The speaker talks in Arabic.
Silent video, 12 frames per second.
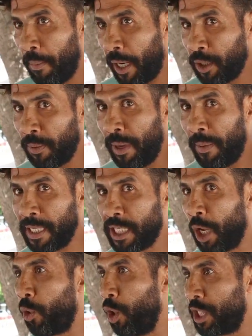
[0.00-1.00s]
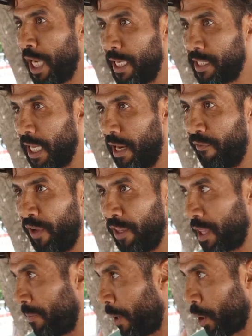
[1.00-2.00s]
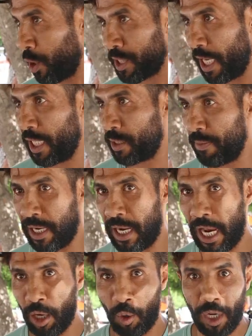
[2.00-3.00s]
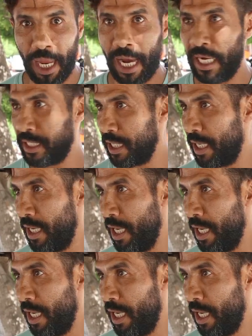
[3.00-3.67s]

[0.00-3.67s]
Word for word: ما عندهم يعمل يعني حتى شيء كل شيء يستنى فيه ثم رخصه يزمك على كل حاجه